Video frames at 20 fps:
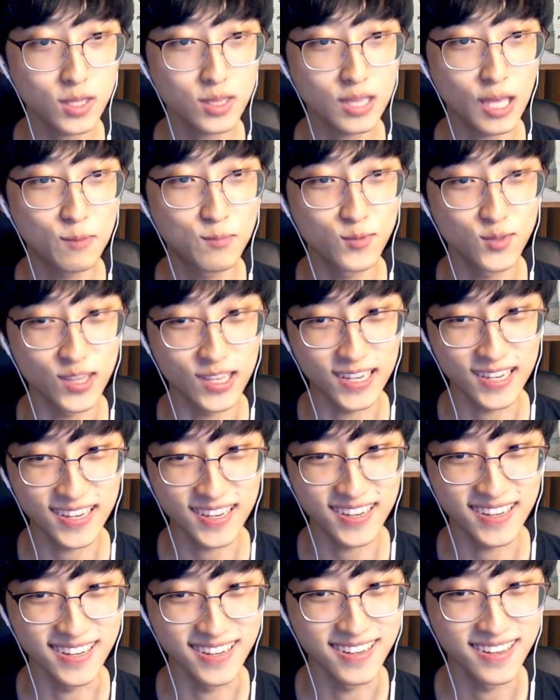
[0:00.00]

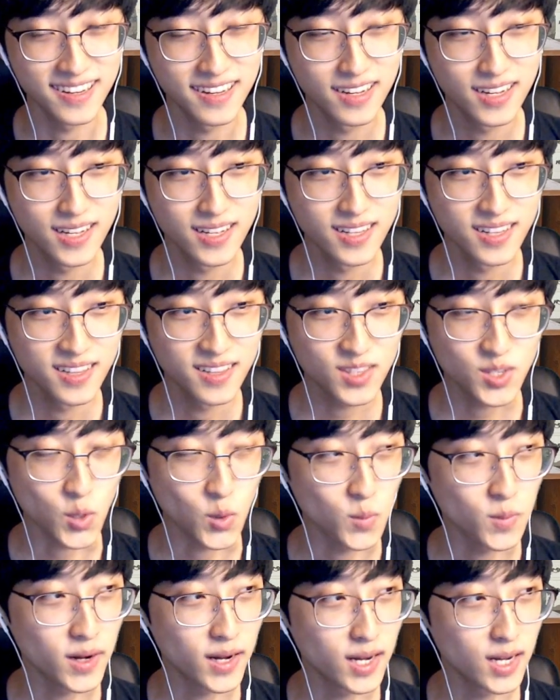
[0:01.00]
때문에
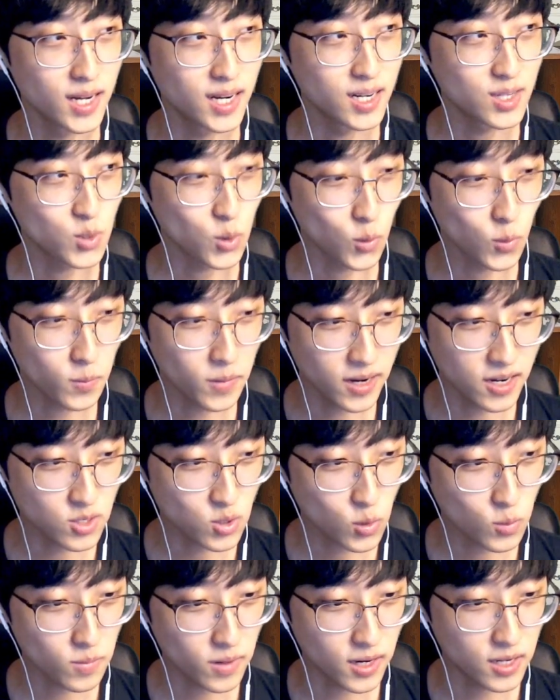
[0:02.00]
정말 정말
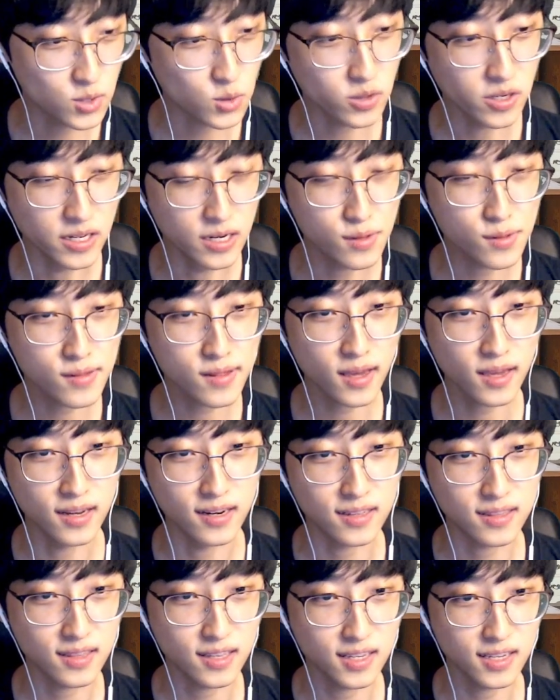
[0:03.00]
정말 저의 일생
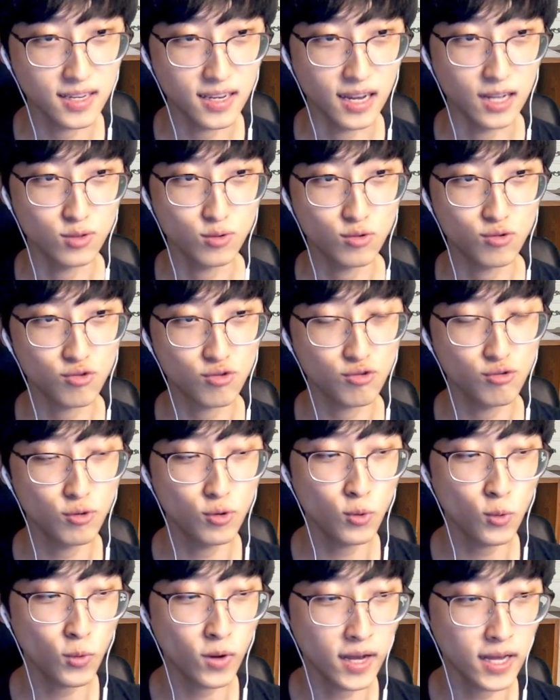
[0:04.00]
일대에 아주
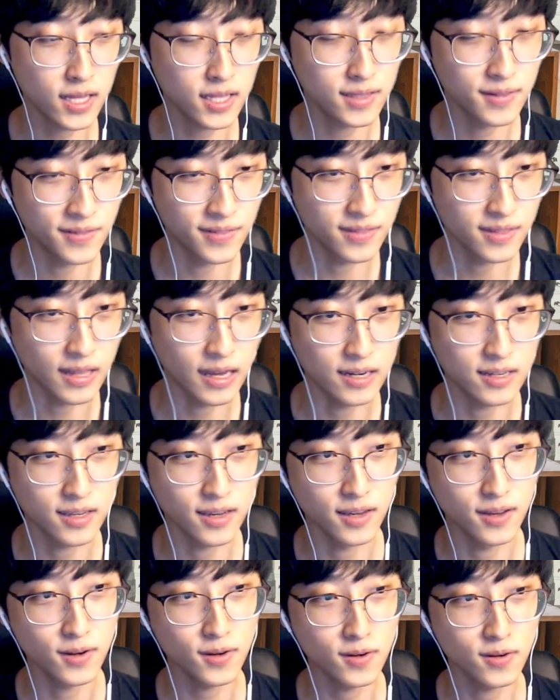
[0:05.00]
중요한
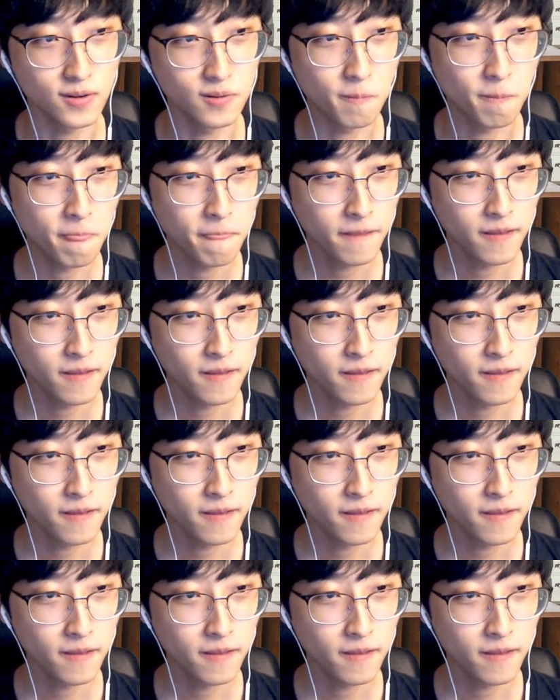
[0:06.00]
날이에요.